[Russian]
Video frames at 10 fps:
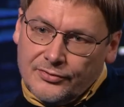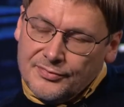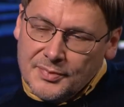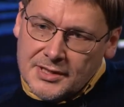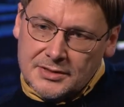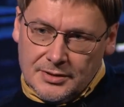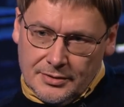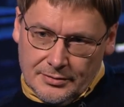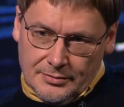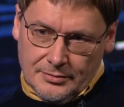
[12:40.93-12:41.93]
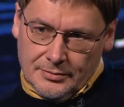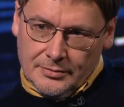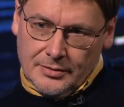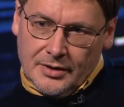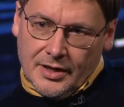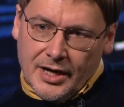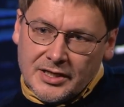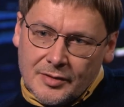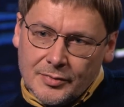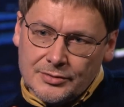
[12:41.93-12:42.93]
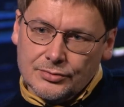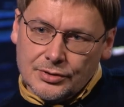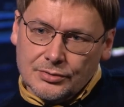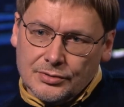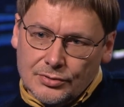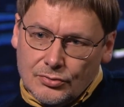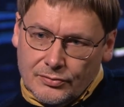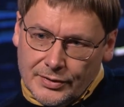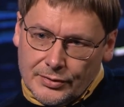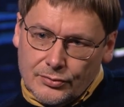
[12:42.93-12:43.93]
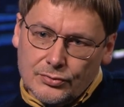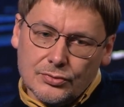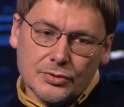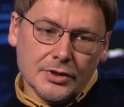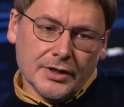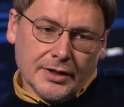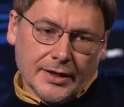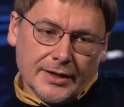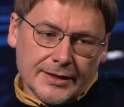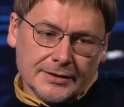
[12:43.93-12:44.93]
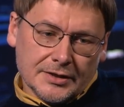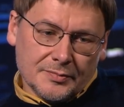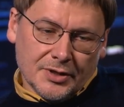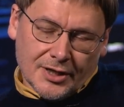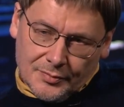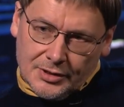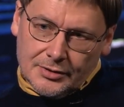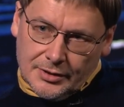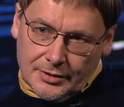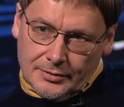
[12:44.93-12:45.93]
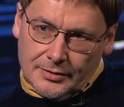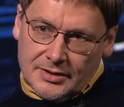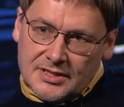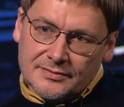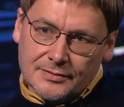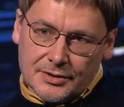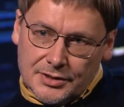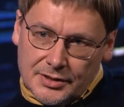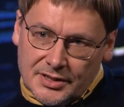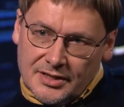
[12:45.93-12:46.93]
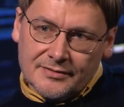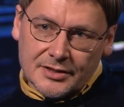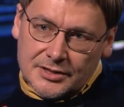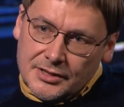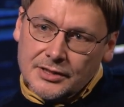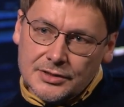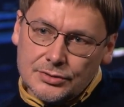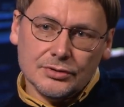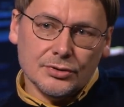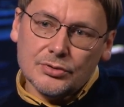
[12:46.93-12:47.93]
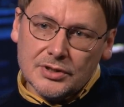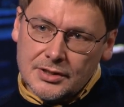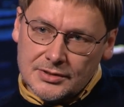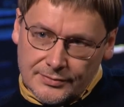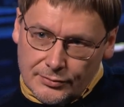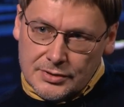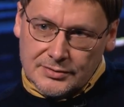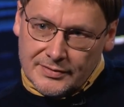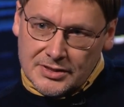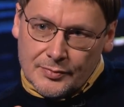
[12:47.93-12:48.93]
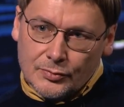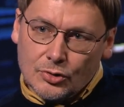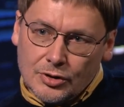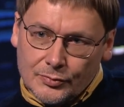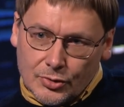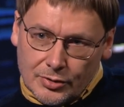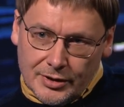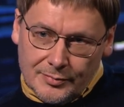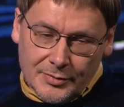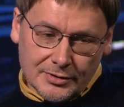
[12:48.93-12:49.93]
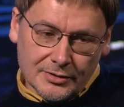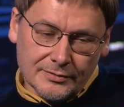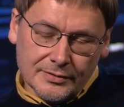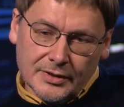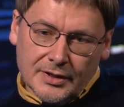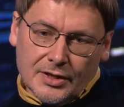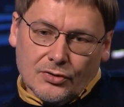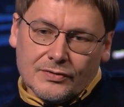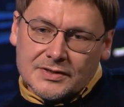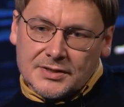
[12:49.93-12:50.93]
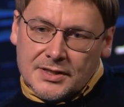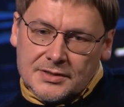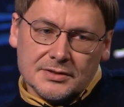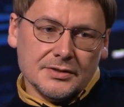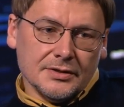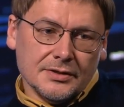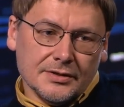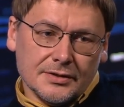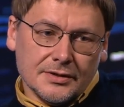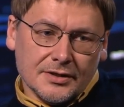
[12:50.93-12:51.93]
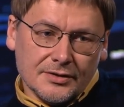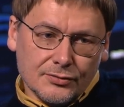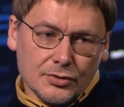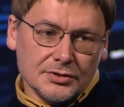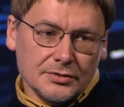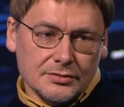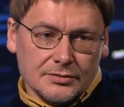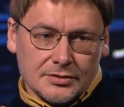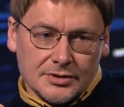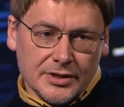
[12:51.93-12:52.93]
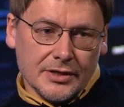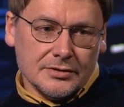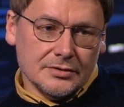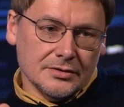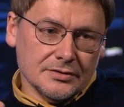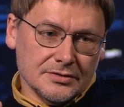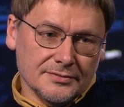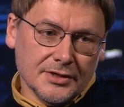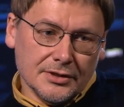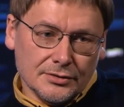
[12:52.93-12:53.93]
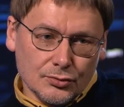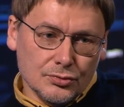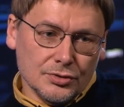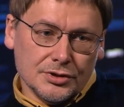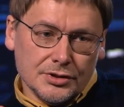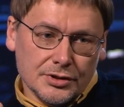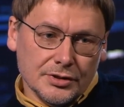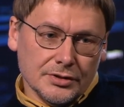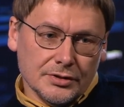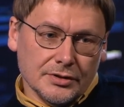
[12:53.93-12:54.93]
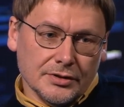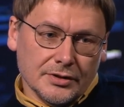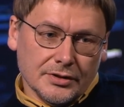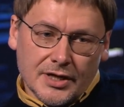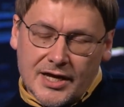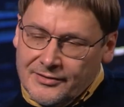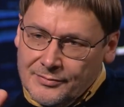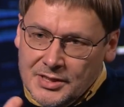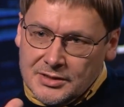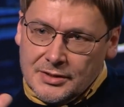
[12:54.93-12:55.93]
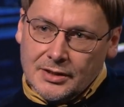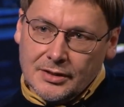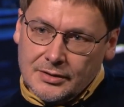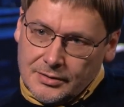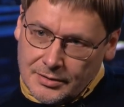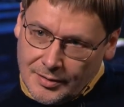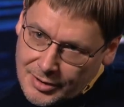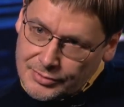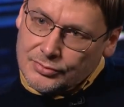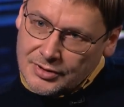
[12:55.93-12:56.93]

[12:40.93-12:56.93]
вместе они образуют что-то новое. У этой пирамиды есть вершина, и вершина несет другие свойства, чем много-много элементов. У вас есть э, хвост, шерсть, цвет, уши, э, и они вместе образуют